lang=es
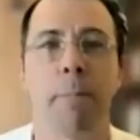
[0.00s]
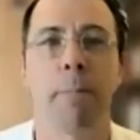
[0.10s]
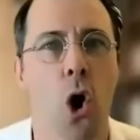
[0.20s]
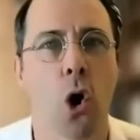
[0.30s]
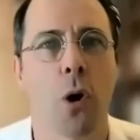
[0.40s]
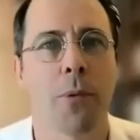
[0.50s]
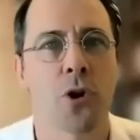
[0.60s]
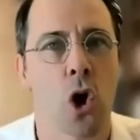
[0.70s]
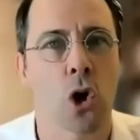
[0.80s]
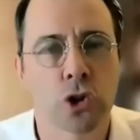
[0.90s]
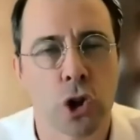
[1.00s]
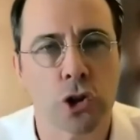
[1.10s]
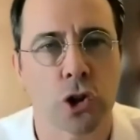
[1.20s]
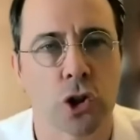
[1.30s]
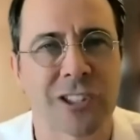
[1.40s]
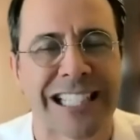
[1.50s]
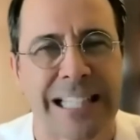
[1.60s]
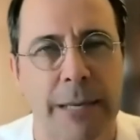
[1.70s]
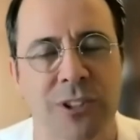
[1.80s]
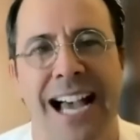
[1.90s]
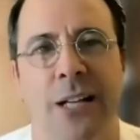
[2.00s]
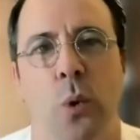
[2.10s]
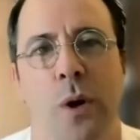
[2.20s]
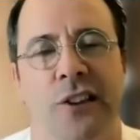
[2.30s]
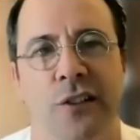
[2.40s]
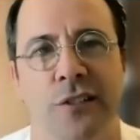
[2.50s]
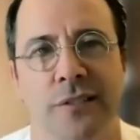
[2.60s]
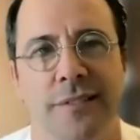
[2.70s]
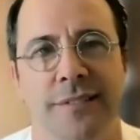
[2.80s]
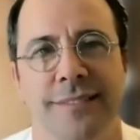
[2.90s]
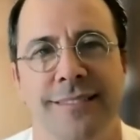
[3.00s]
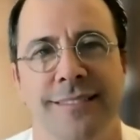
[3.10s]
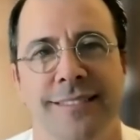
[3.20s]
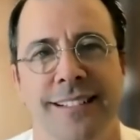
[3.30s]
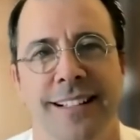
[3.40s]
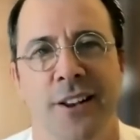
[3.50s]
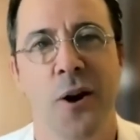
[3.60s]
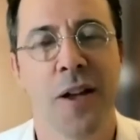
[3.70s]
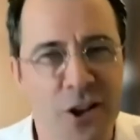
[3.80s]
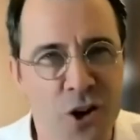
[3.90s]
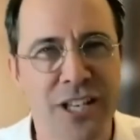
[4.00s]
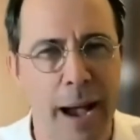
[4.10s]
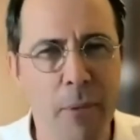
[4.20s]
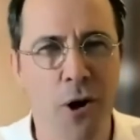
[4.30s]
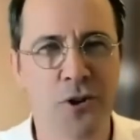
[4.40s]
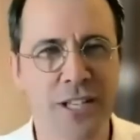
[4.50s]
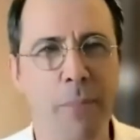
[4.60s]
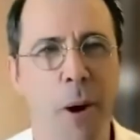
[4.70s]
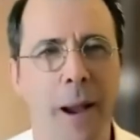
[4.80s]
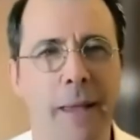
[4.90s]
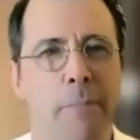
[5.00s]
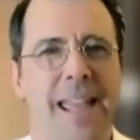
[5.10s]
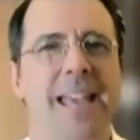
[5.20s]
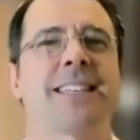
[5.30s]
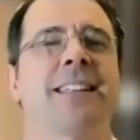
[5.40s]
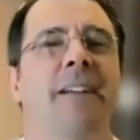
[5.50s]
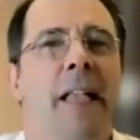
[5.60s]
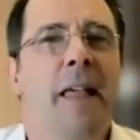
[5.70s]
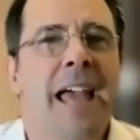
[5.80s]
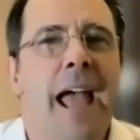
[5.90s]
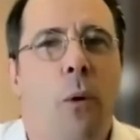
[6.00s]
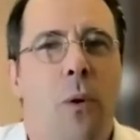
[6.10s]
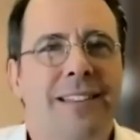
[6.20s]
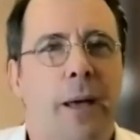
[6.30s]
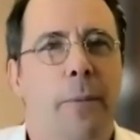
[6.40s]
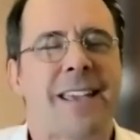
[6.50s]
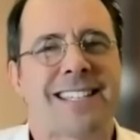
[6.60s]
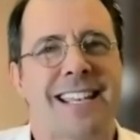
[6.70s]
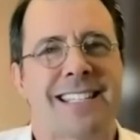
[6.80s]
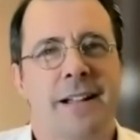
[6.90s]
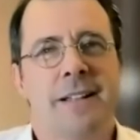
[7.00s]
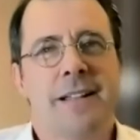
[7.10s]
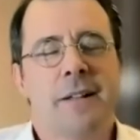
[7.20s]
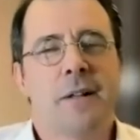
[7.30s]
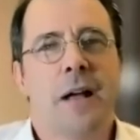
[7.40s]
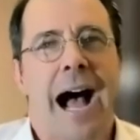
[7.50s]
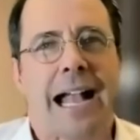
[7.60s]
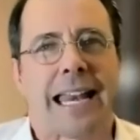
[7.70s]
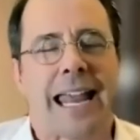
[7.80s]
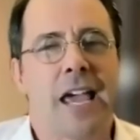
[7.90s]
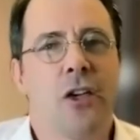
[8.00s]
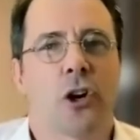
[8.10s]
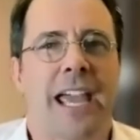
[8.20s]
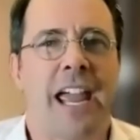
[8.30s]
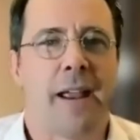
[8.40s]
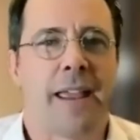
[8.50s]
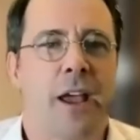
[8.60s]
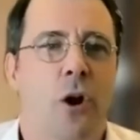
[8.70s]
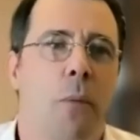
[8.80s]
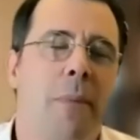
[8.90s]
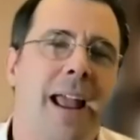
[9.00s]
vio cómo nosotros estamos actuando. ¿no? Y los llamo, los llamo a que piensen, eh, ¿cuántas veces has creído que, que,